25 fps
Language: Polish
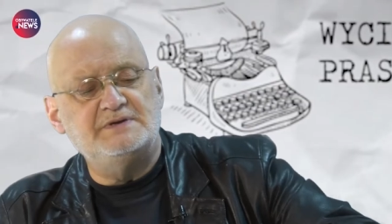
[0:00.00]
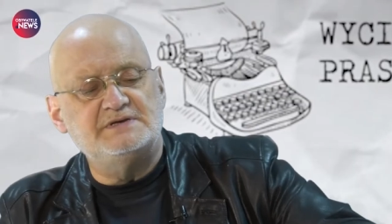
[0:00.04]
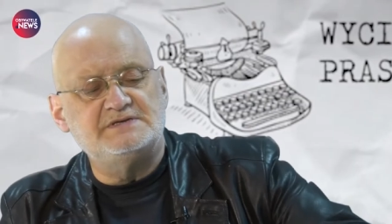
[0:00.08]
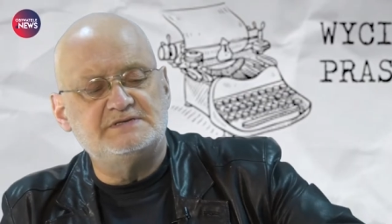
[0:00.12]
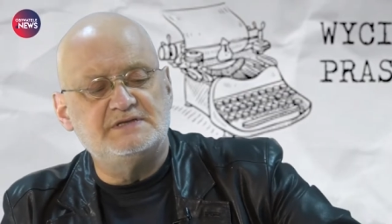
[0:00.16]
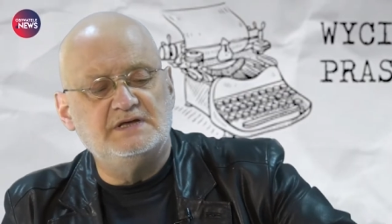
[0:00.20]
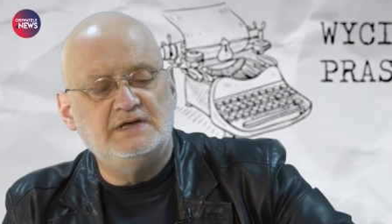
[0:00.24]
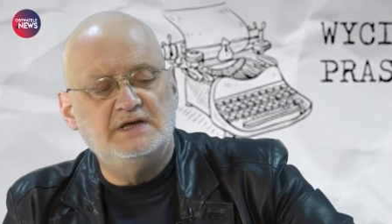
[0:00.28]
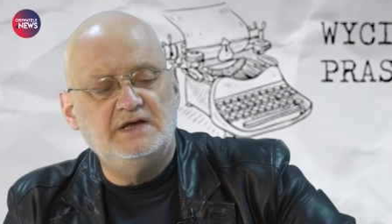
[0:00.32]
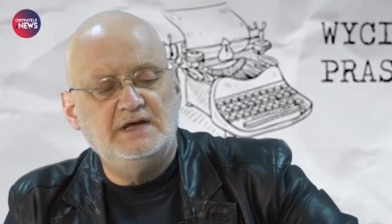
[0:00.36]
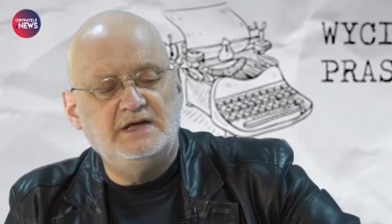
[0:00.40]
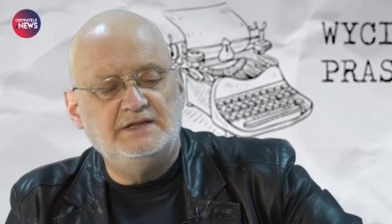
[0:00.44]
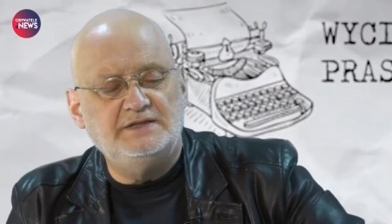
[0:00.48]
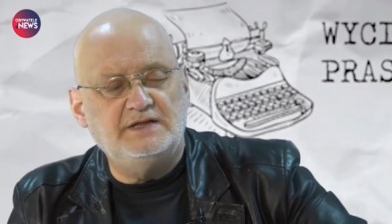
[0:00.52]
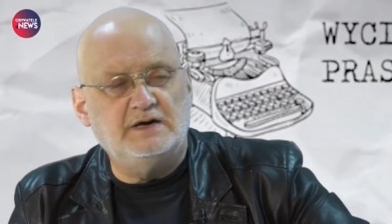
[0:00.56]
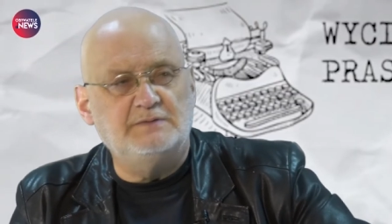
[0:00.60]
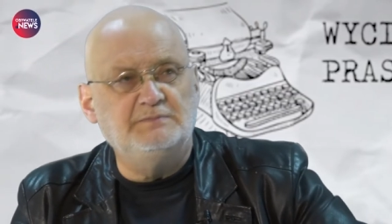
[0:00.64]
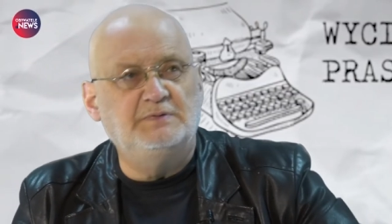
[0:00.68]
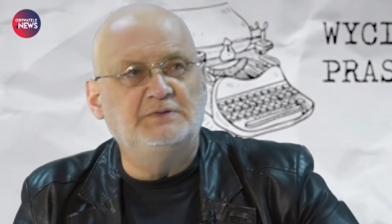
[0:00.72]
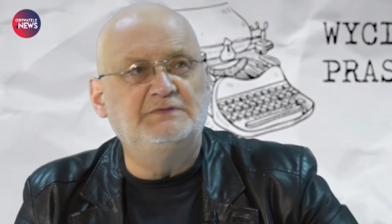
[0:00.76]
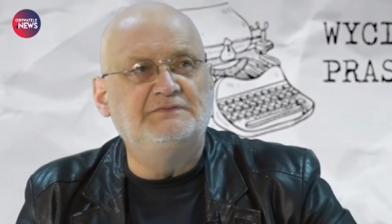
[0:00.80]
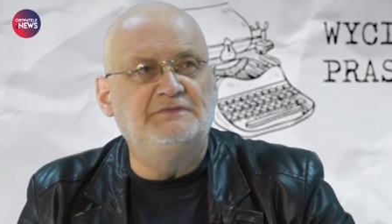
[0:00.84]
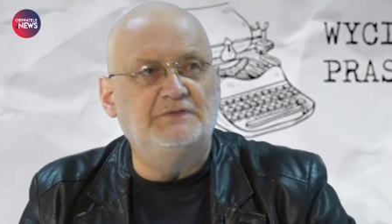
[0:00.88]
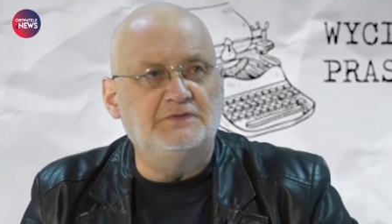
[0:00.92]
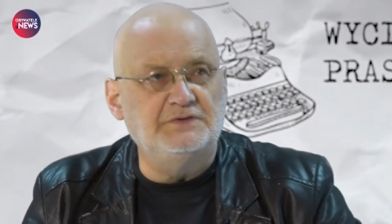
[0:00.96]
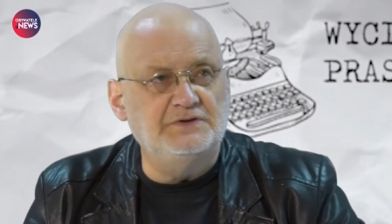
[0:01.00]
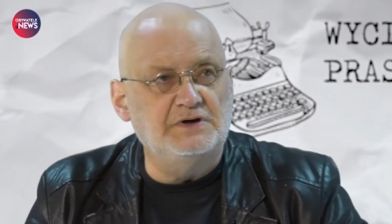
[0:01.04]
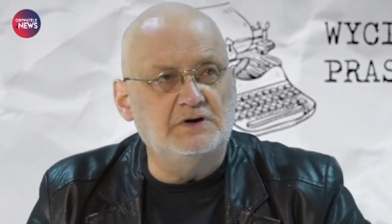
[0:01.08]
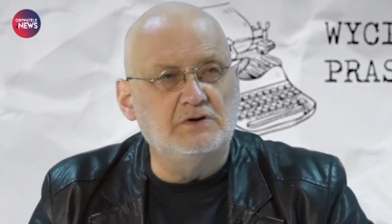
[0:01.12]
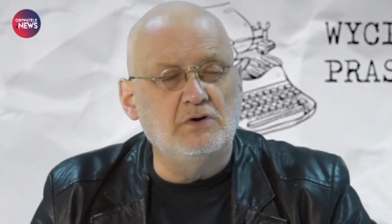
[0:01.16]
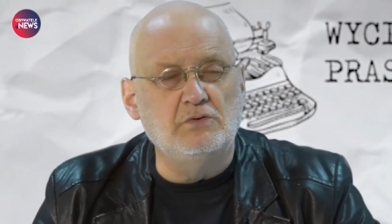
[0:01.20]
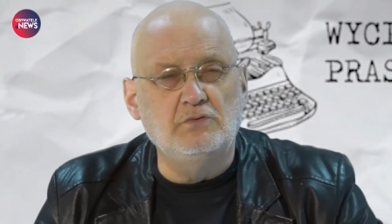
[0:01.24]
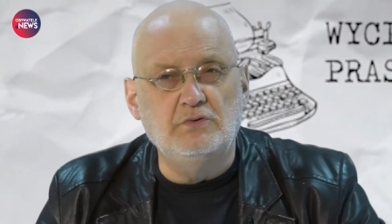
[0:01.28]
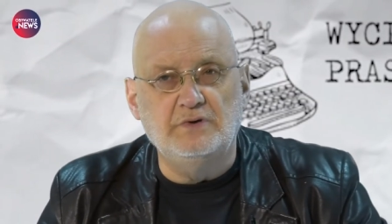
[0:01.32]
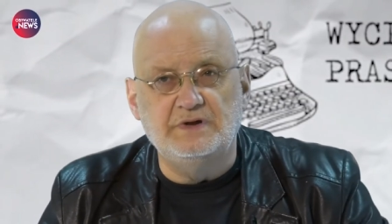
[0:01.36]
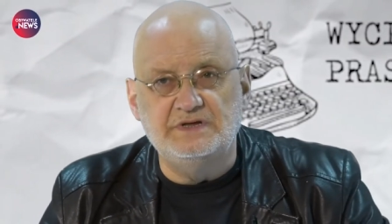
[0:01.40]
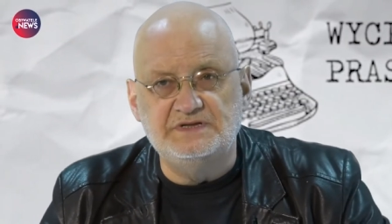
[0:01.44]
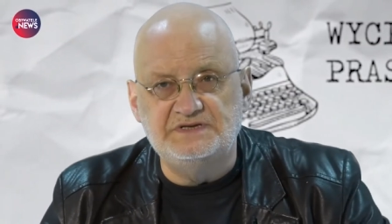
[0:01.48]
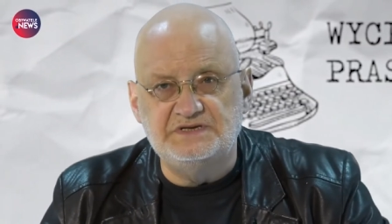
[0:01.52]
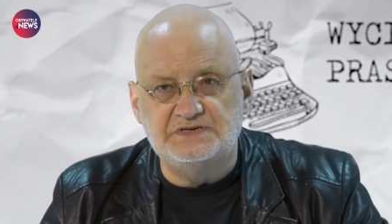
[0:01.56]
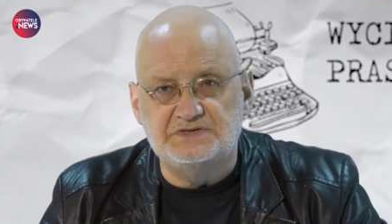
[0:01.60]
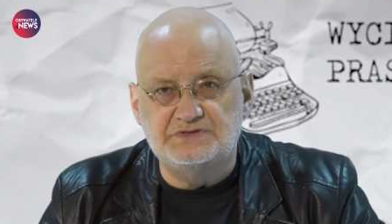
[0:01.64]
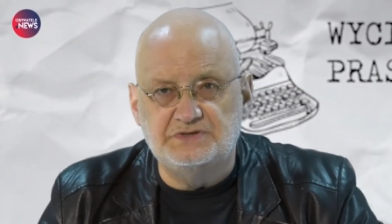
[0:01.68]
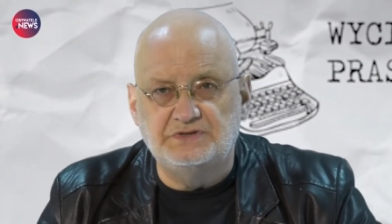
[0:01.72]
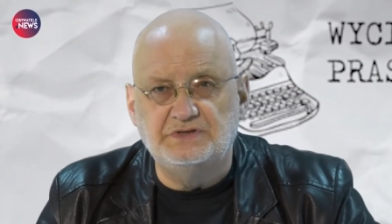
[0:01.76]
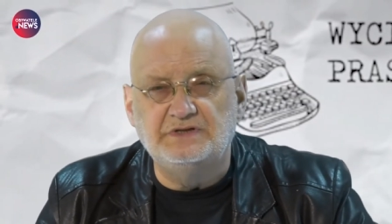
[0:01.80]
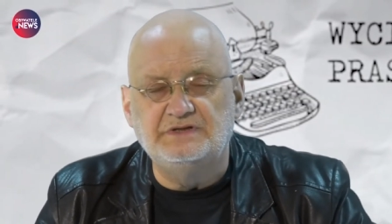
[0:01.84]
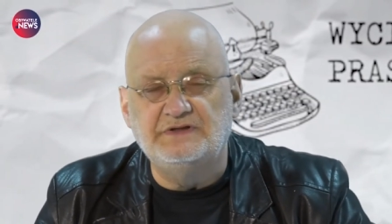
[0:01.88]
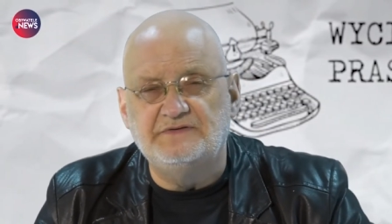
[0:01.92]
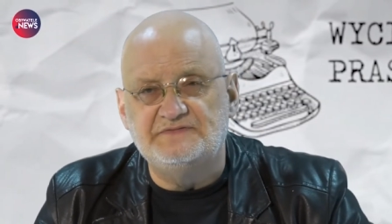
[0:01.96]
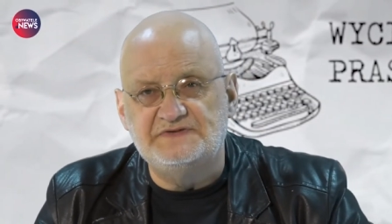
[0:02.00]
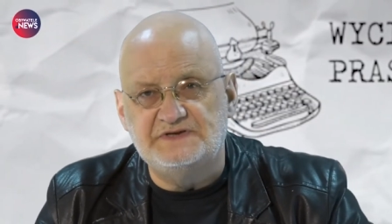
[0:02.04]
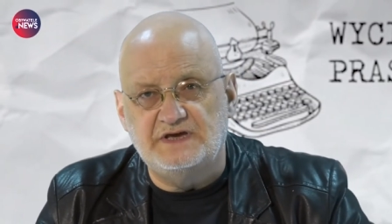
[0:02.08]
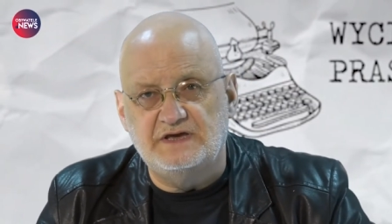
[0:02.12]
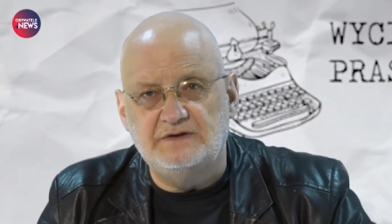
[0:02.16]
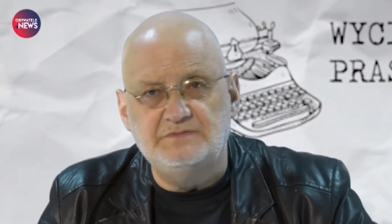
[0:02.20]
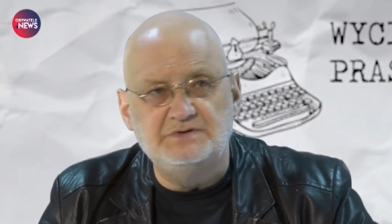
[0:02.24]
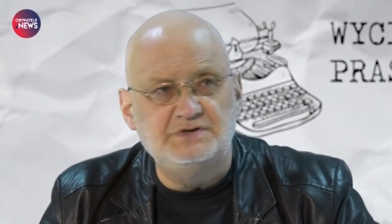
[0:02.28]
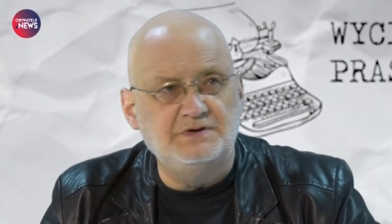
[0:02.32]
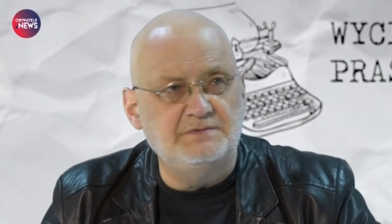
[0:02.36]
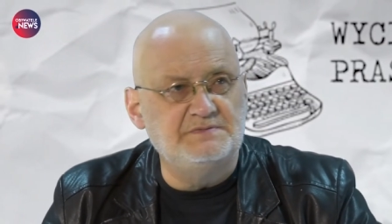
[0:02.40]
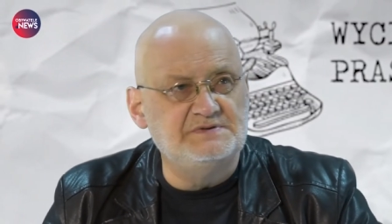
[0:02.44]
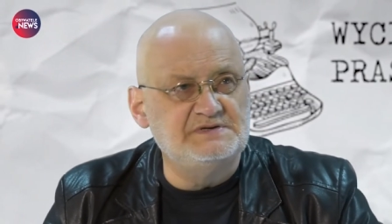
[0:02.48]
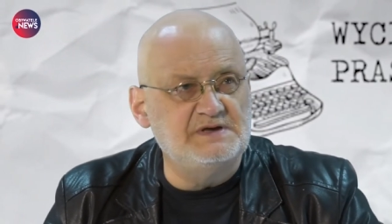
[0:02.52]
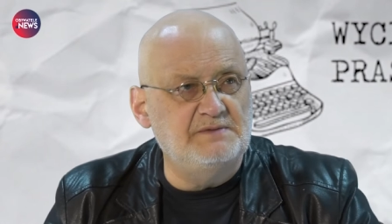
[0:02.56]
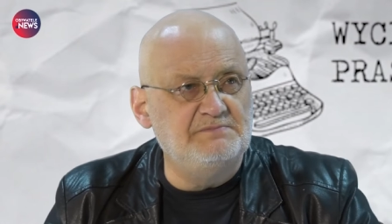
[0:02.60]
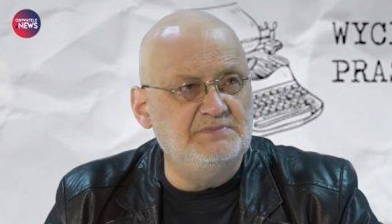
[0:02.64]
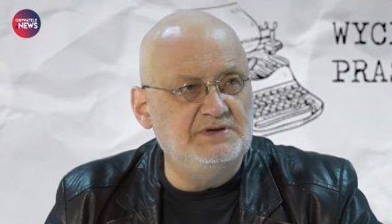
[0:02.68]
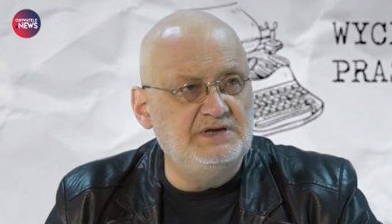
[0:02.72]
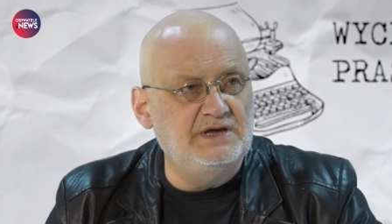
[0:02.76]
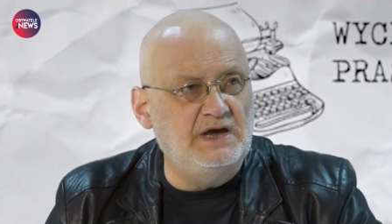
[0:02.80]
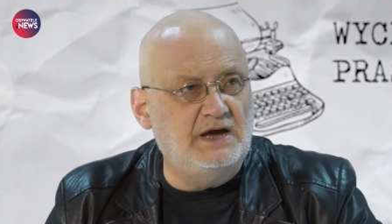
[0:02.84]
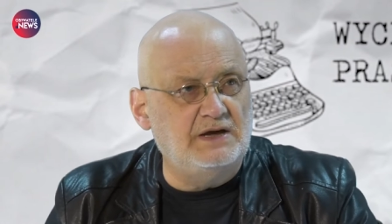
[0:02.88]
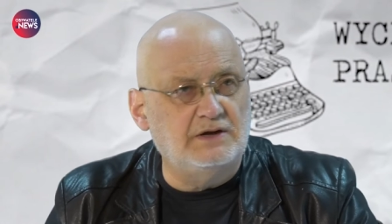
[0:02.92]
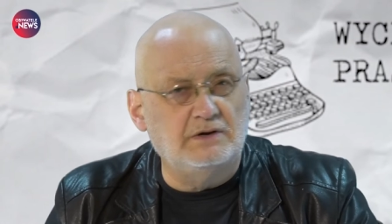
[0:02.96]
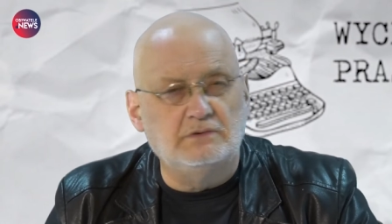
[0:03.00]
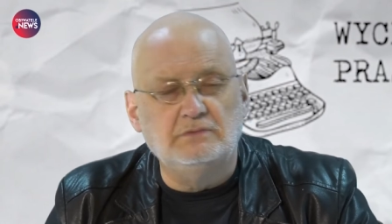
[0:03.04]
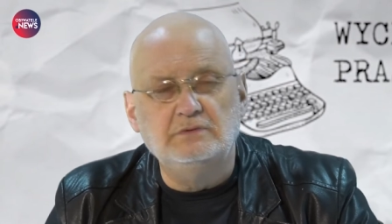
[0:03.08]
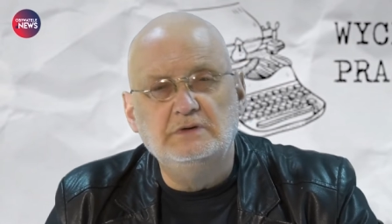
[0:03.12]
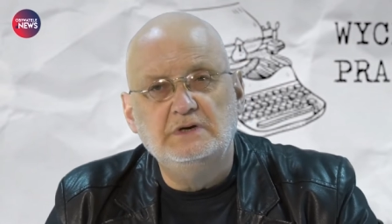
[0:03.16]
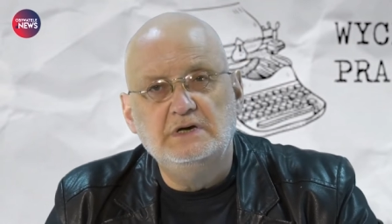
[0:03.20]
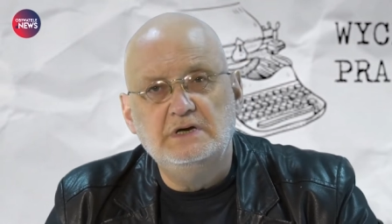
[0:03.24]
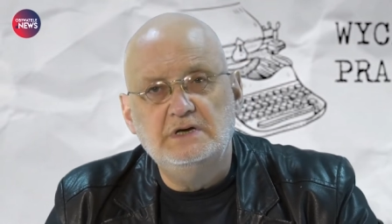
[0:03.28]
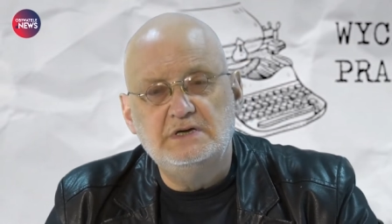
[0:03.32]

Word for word: jest tak potworna konkurencja, że one nawzajem siebie zabijają.